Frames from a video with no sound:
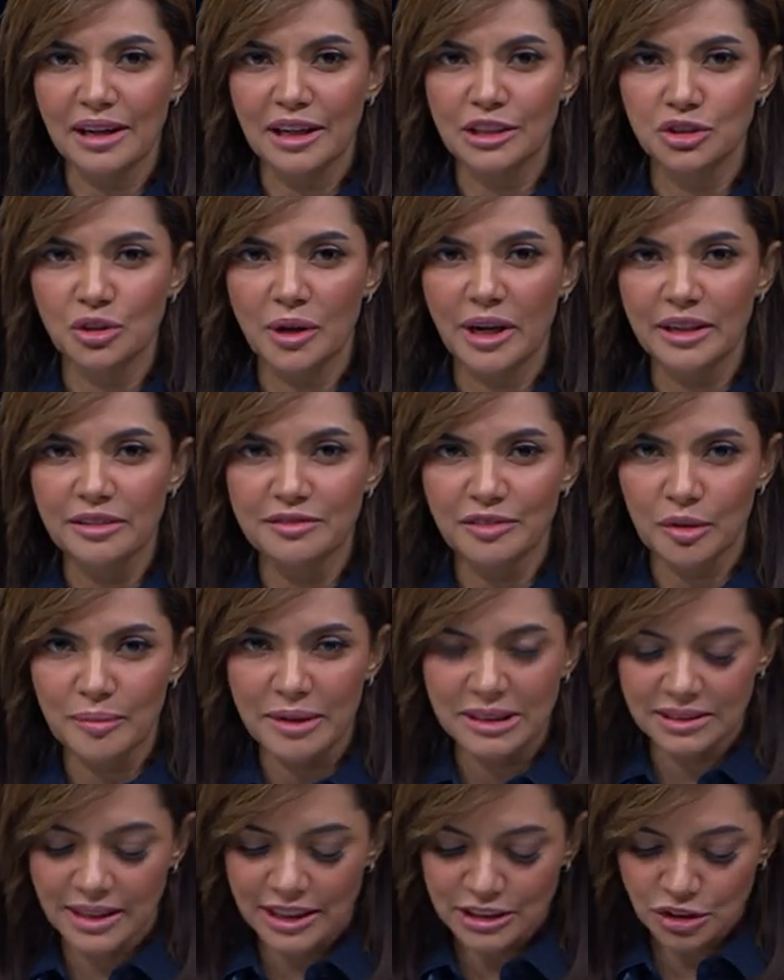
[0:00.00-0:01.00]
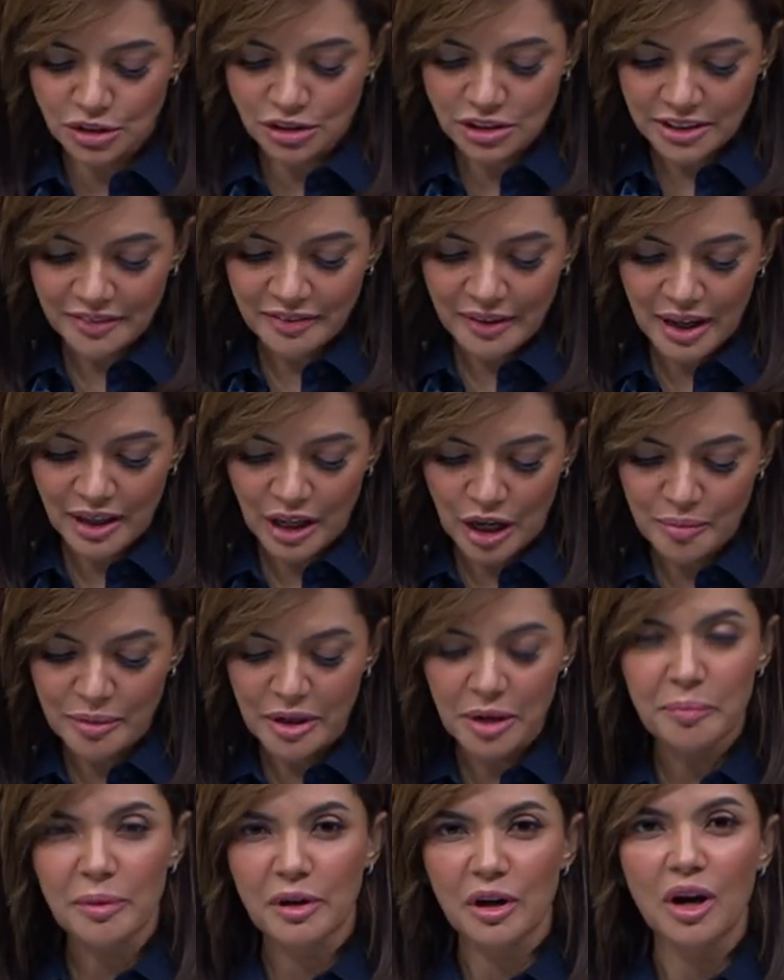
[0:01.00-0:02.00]
Najwa informasi eksklusif yang
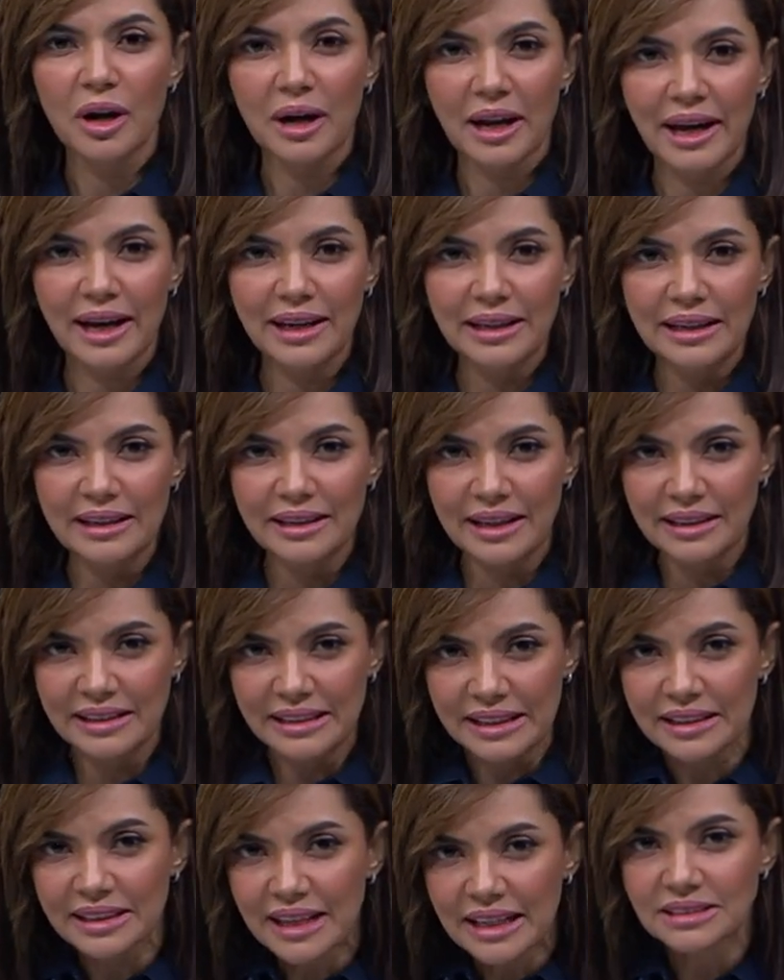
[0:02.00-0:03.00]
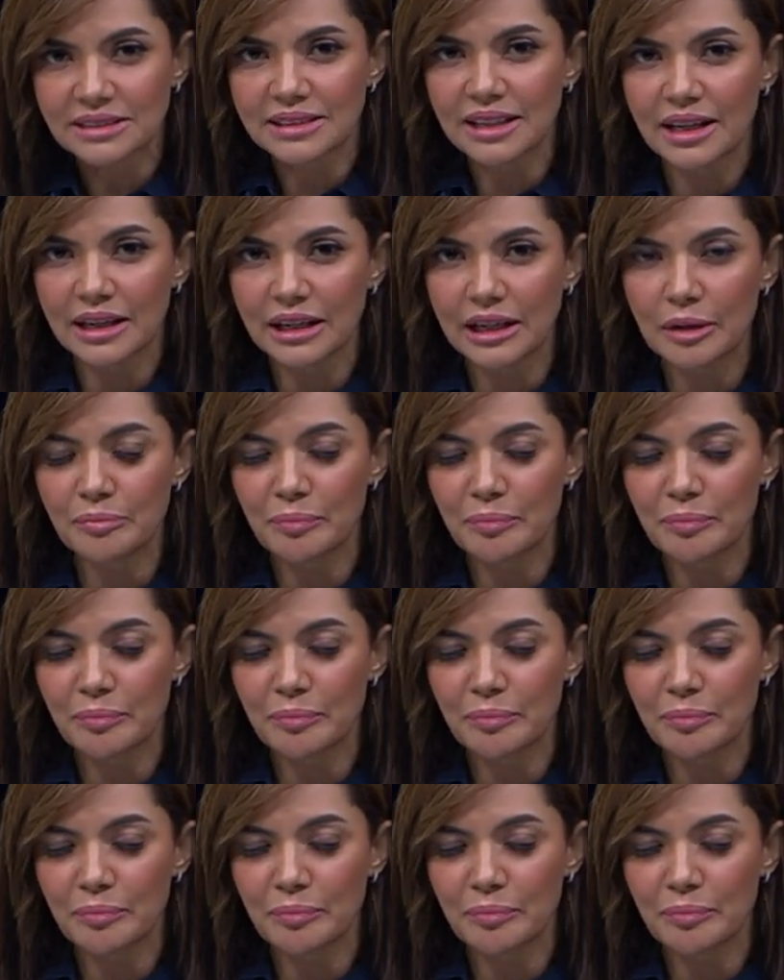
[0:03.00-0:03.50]
kami peroleh identitas dari